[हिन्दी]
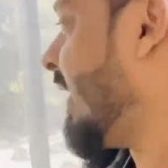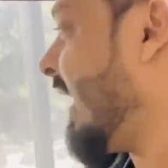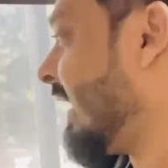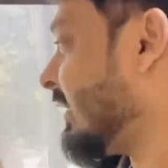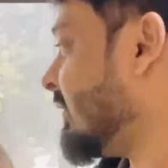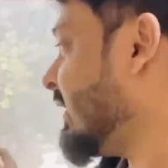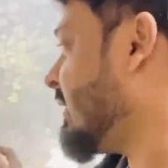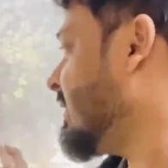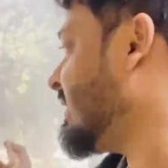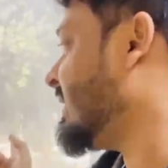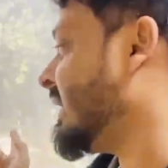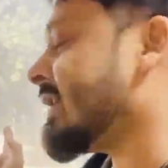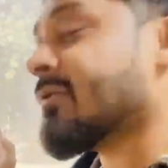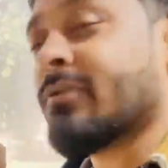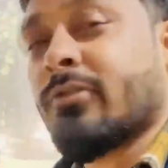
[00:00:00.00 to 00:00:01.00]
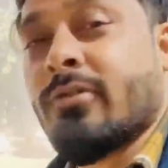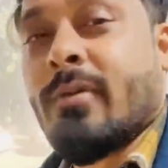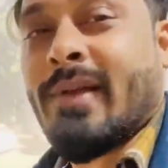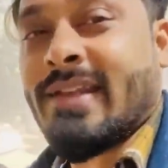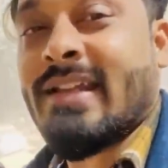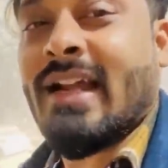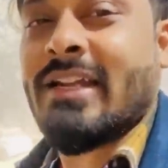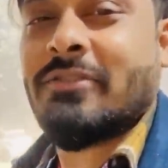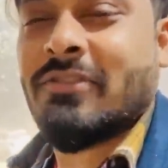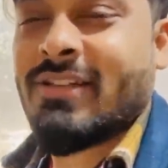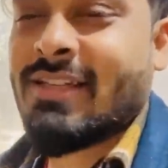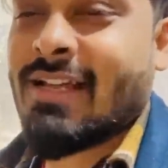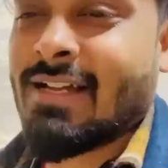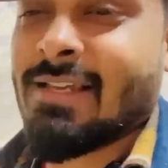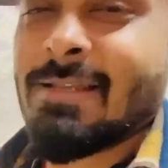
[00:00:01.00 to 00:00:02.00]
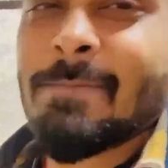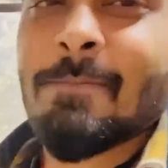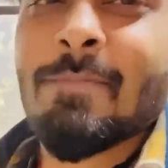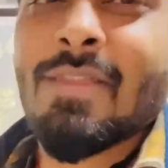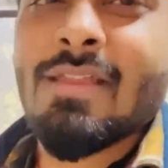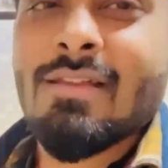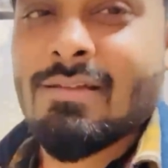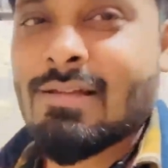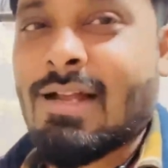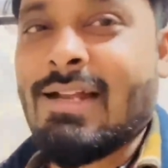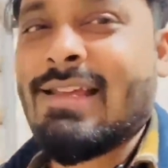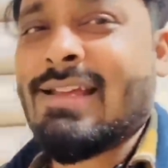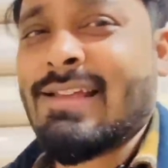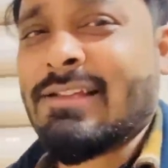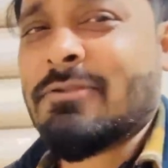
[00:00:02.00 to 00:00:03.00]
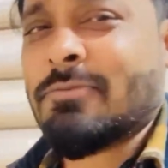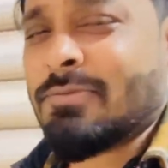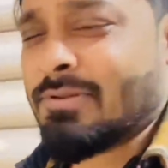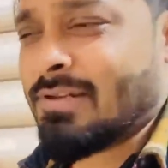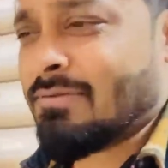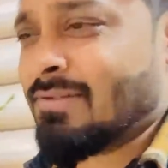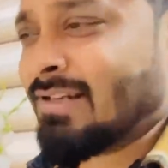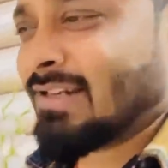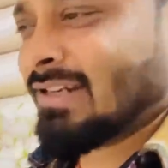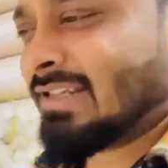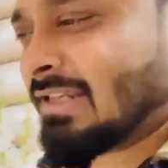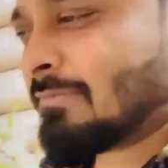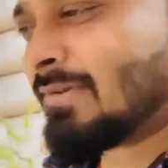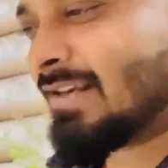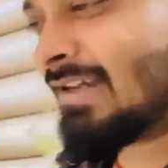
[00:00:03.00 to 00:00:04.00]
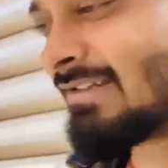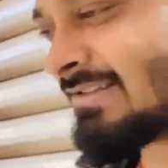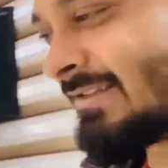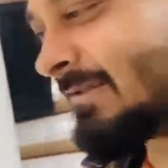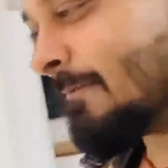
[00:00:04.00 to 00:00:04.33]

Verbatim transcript: बाहर के दुनिया इसलिए देखो कि हमारी गाड़ी तो नहीं आ गई गाड़ी आ जाएगी तो फिर कर देंगे फटाक से